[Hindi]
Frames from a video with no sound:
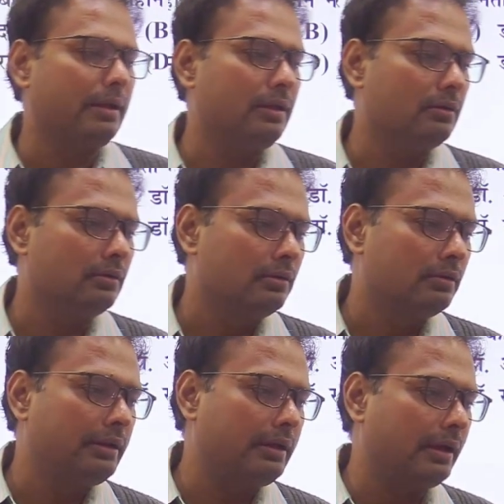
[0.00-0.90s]
गई
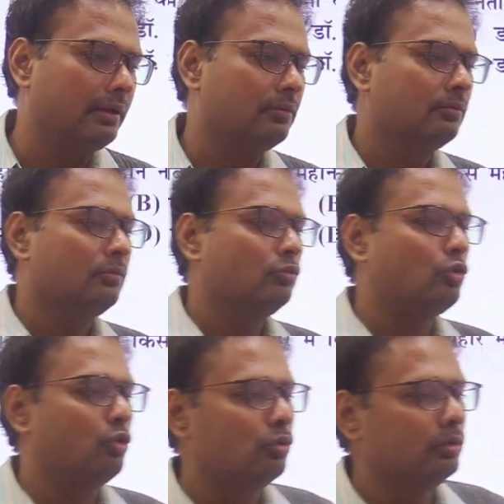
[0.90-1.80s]
ठीक है
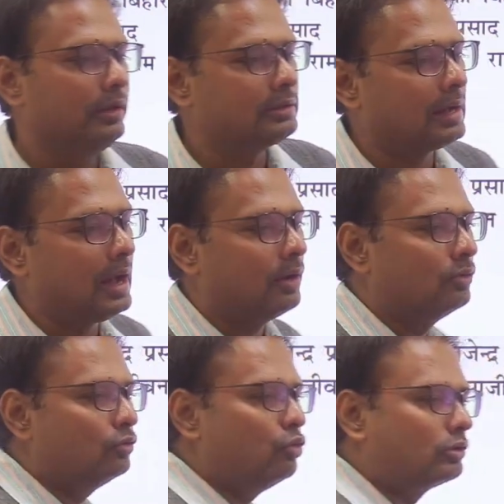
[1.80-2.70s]
तो इसका
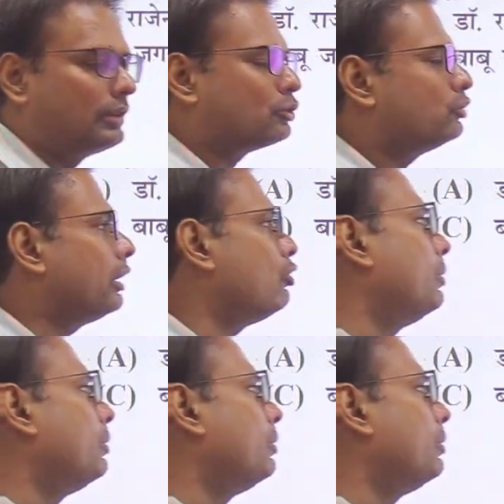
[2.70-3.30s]
उत्तर जो है वो